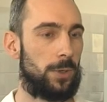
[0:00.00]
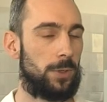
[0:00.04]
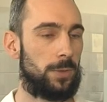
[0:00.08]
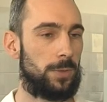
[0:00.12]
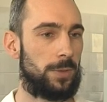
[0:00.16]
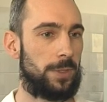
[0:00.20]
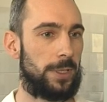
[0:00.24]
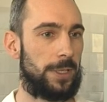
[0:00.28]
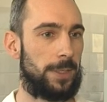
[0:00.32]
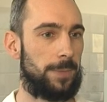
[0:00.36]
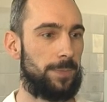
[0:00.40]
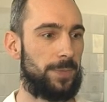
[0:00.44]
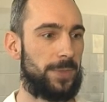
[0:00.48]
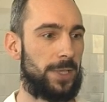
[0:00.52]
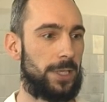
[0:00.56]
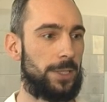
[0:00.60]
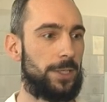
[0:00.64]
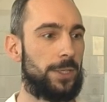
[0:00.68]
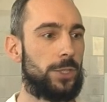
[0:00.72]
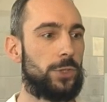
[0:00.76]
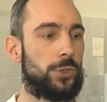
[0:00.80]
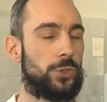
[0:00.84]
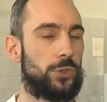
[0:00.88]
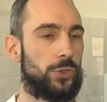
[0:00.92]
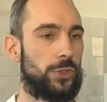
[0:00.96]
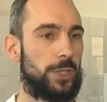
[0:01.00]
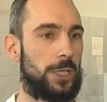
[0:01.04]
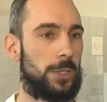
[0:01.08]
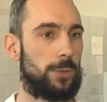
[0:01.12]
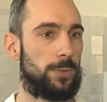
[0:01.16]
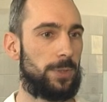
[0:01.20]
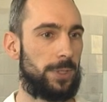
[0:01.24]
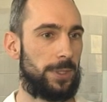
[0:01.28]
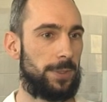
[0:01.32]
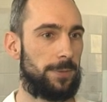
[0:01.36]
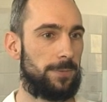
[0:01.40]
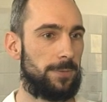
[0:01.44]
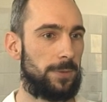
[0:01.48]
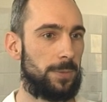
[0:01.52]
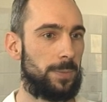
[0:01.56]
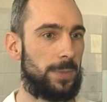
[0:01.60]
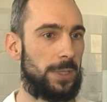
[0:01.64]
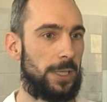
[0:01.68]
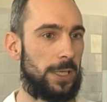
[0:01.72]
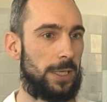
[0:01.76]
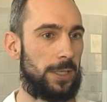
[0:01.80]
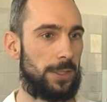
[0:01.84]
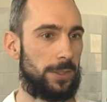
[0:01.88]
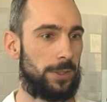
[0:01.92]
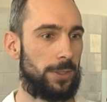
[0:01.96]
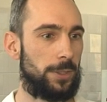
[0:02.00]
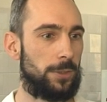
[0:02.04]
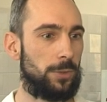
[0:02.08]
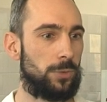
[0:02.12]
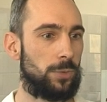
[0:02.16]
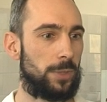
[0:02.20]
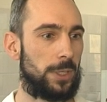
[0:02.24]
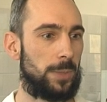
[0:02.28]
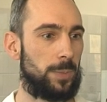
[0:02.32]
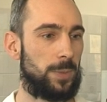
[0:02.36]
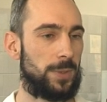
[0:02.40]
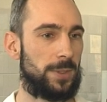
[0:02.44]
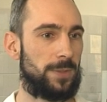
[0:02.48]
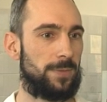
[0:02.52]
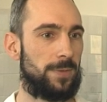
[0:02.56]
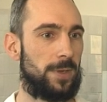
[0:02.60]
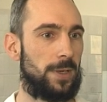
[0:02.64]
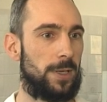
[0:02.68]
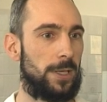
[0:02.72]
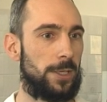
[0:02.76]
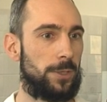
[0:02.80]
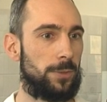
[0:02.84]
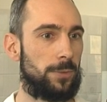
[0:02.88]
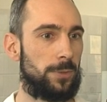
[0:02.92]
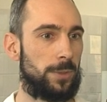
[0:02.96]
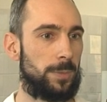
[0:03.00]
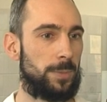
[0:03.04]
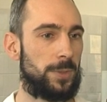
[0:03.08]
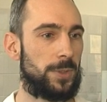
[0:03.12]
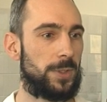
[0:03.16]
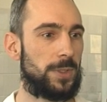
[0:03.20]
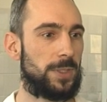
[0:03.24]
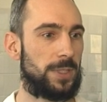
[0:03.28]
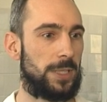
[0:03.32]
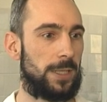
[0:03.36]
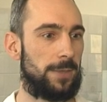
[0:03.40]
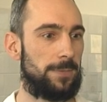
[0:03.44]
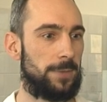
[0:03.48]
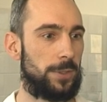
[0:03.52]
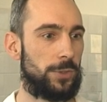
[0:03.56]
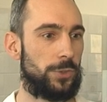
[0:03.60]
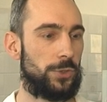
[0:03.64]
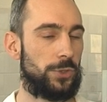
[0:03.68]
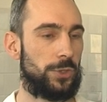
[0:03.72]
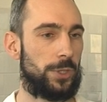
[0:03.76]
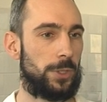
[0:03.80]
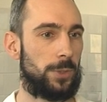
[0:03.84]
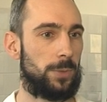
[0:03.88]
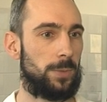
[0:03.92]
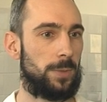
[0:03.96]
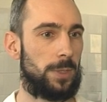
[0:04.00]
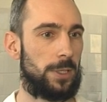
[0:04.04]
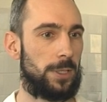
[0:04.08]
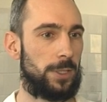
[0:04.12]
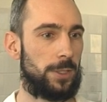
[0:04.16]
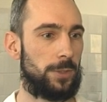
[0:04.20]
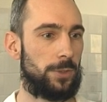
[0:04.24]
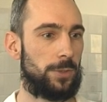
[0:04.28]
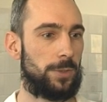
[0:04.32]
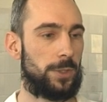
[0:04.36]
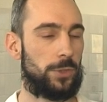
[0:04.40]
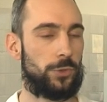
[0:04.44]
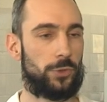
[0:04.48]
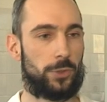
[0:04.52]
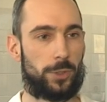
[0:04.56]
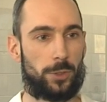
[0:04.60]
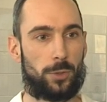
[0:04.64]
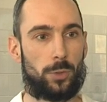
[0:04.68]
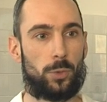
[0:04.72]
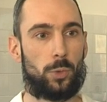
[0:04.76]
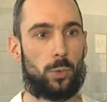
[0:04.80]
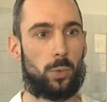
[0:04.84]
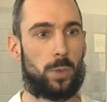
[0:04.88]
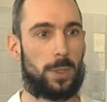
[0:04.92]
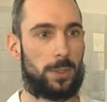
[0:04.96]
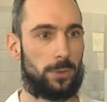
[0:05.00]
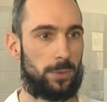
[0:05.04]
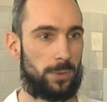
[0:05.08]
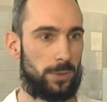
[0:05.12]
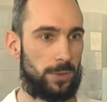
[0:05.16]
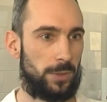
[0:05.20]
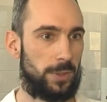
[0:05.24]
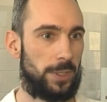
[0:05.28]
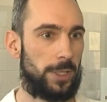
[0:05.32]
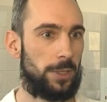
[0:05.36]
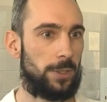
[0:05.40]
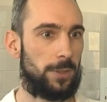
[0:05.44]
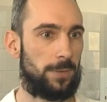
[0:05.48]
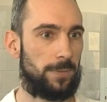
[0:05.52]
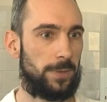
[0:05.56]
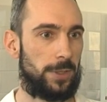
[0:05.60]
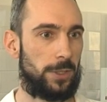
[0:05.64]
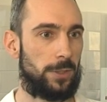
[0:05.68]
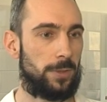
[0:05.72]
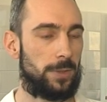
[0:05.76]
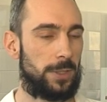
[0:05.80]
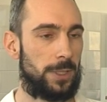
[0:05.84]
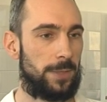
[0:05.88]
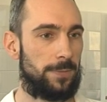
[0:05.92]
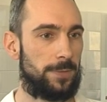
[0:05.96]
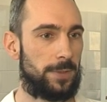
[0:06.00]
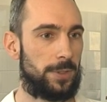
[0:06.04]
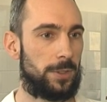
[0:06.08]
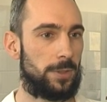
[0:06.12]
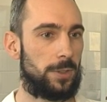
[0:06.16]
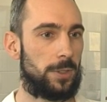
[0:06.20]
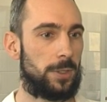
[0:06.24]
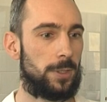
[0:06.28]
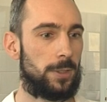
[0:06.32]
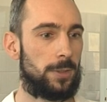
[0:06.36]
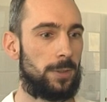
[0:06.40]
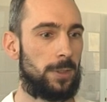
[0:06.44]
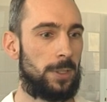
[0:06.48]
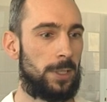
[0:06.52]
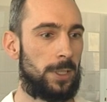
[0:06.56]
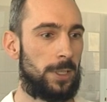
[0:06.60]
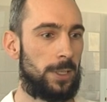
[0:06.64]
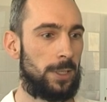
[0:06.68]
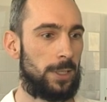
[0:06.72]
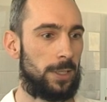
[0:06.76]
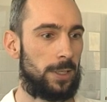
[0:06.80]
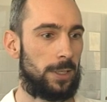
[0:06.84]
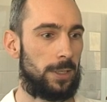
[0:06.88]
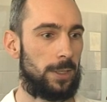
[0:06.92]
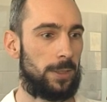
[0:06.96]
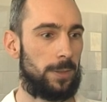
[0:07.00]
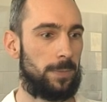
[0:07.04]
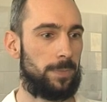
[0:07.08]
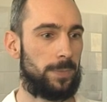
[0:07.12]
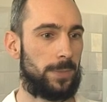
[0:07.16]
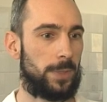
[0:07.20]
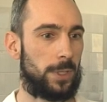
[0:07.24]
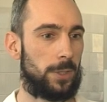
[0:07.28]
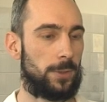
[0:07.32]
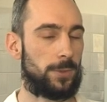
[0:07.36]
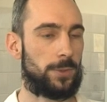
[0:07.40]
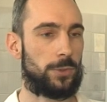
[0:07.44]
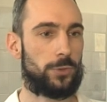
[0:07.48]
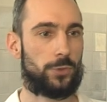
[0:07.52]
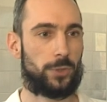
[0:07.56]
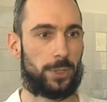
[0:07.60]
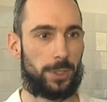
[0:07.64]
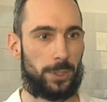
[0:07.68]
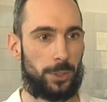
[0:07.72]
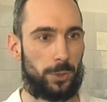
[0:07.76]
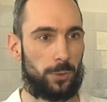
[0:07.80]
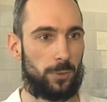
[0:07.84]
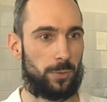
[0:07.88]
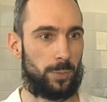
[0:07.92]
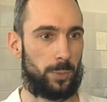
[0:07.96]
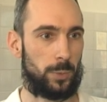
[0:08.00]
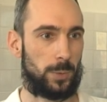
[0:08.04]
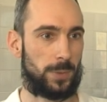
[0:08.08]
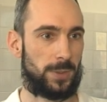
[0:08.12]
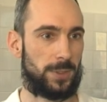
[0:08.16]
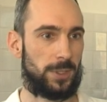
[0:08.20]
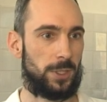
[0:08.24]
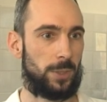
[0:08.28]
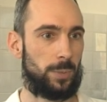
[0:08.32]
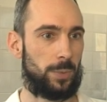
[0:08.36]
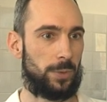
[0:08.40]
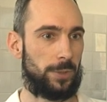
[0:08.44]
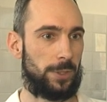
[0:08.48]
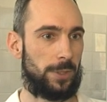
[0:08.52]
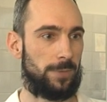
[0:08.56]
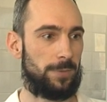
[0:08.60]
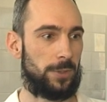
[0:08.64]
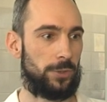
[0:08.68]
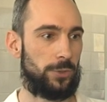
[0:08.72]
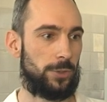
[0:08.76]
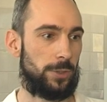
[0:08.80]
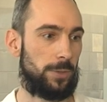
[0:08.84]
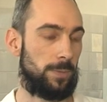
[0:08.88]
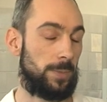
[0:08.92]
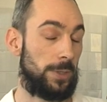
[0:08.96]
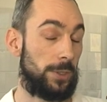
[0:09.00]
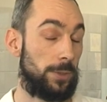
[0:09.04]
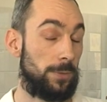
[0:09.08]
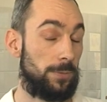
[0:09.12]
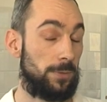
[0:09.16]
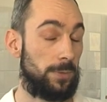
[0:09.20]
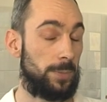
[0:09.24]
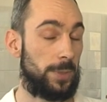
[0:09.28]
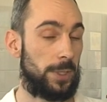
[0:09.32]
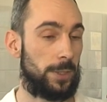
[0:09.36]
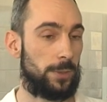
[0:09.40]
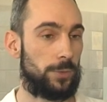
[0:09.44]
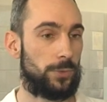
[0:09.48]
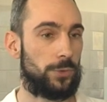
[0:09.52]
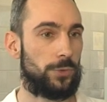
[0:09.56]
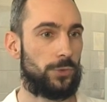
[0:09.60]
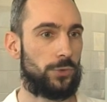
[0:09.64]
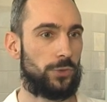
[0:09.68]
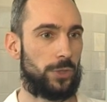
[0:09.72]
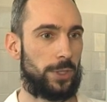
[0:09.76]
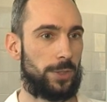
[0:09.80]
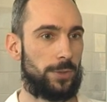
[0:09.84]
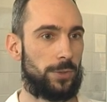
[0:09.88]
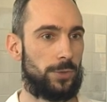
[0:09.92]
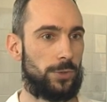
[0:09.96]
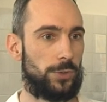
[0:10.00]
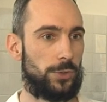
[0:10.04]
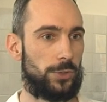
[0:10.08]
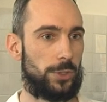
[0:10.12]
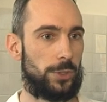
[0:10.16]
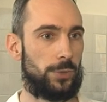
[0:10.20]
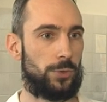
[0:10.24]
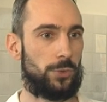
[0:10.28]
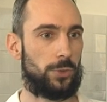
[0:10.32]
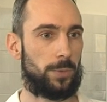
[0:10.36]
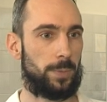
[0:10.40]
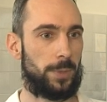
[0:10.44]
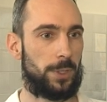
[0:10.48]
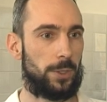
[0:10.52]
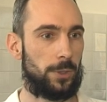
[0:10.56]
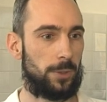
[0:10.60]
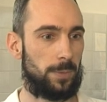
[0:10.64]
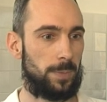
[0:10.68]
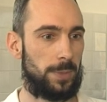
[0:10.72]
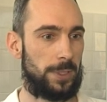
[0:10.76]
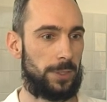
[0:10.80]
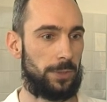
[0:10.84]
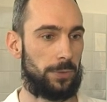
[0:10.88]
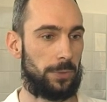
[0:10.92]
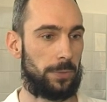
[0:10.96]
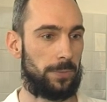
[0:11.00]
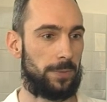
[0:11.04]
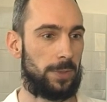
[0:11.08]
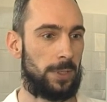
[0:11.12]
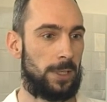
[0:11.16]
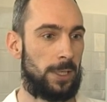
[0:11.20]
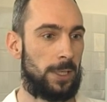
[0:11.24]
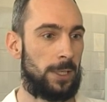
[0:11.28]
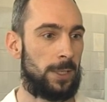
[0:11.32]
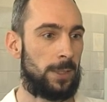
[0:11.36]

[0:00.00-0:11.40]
one taki kształt i wymiary, które pozwalają im dostawać się e, do naszego układu oddechowego, nawet do oskrzelików płucnych, ponieważ no, mają wymiar od 3 do 10 mikrometrów.